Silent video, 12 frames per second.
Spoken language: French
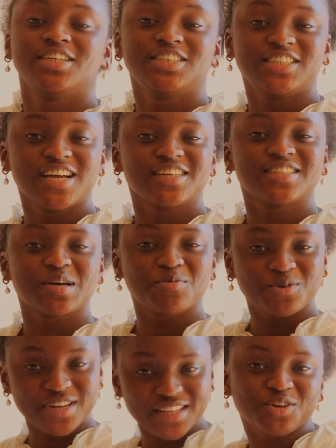Chers
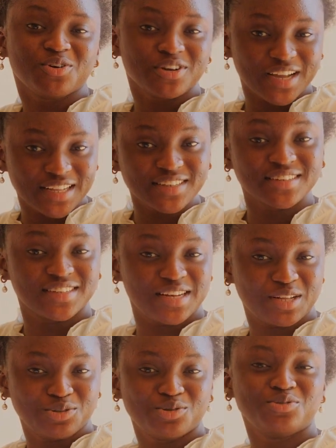abonnés, dans le cadre de
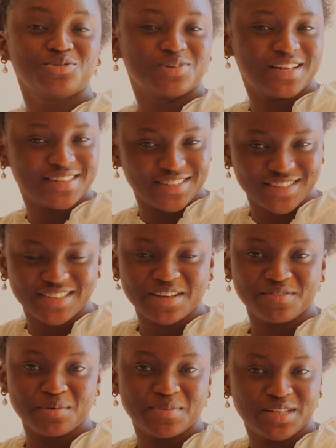la tenue de la
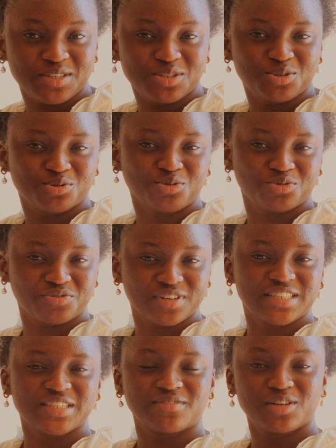19e édition du
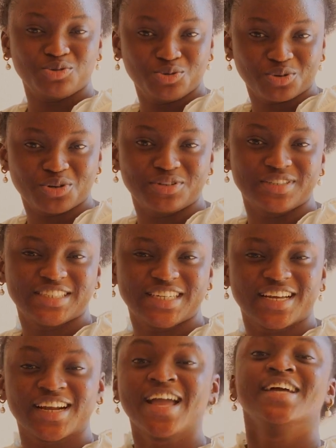Festival sur le
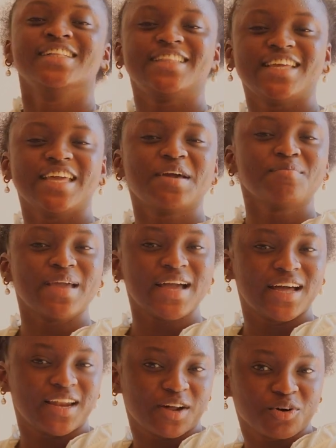Niger, PM est
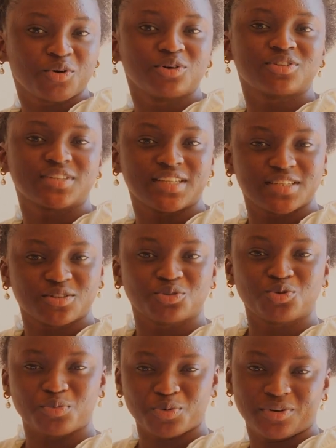à la rencontre des
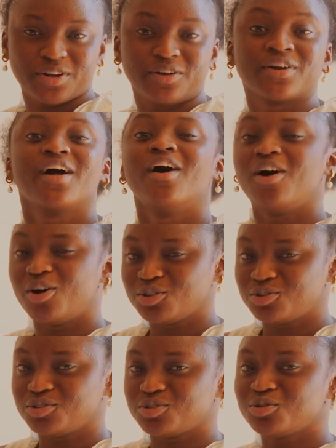entrepreneurs. En
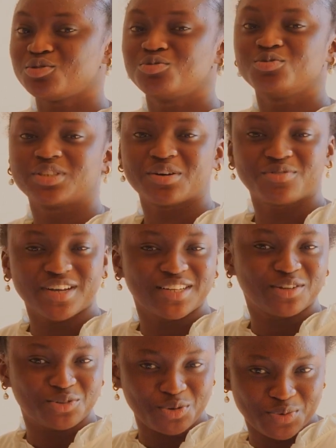ce sens, nous avons
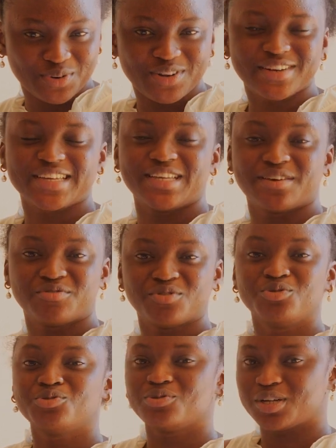un entrepreneur qui est
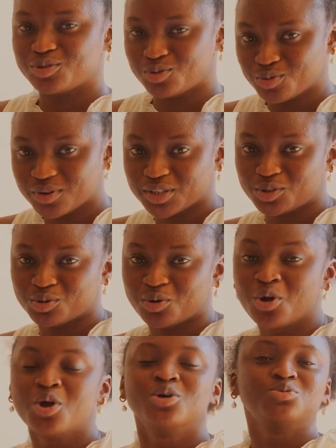venu de la sous-région.
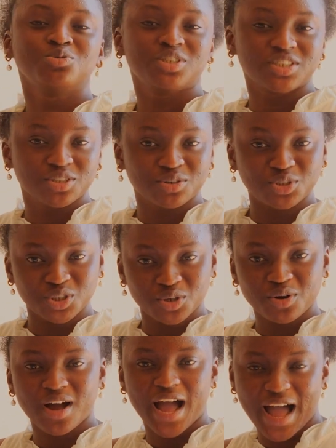Nous
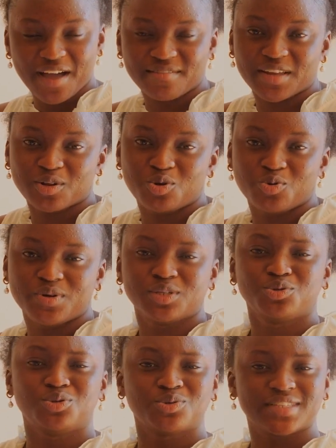échangerons avec lui
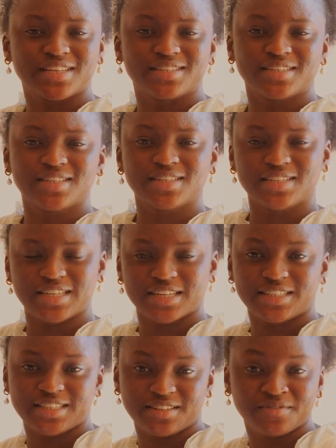sur ses
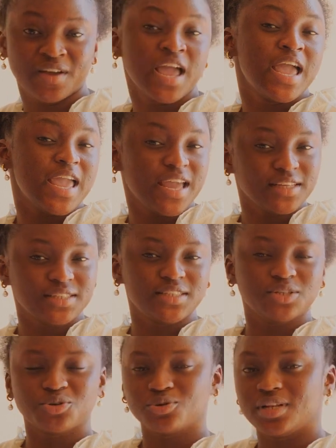initiatives
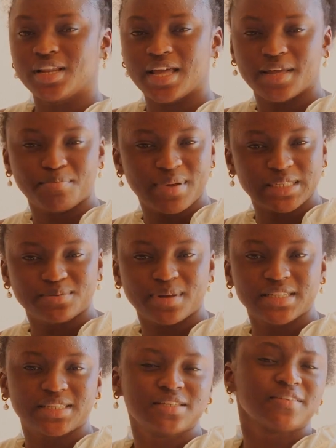ainsi que les
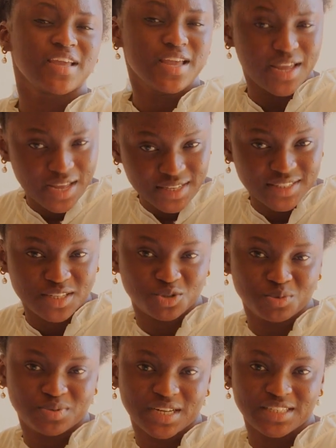perspectives et ses
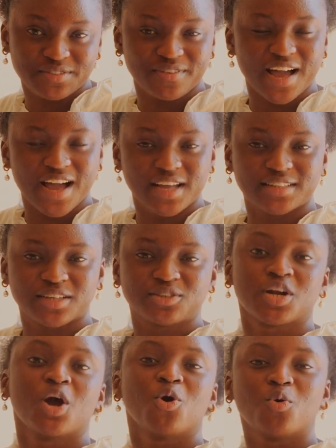objectifs à atteindre
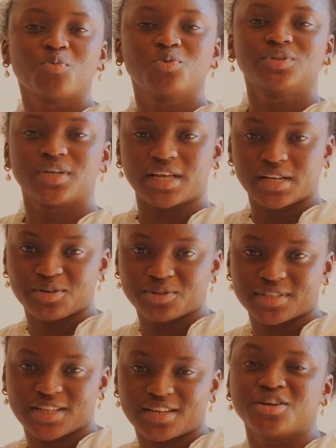au bout de
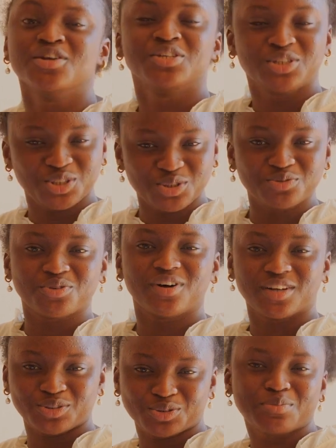quelques années. suivant
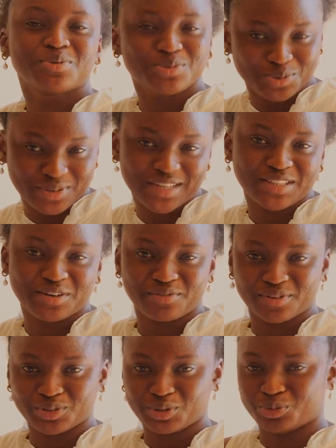ensemble son
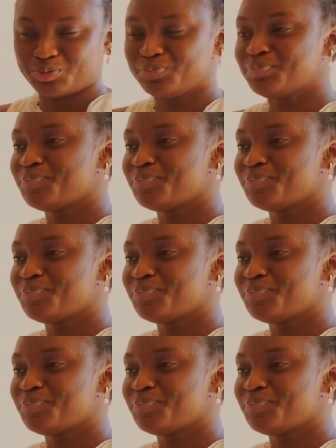intervention.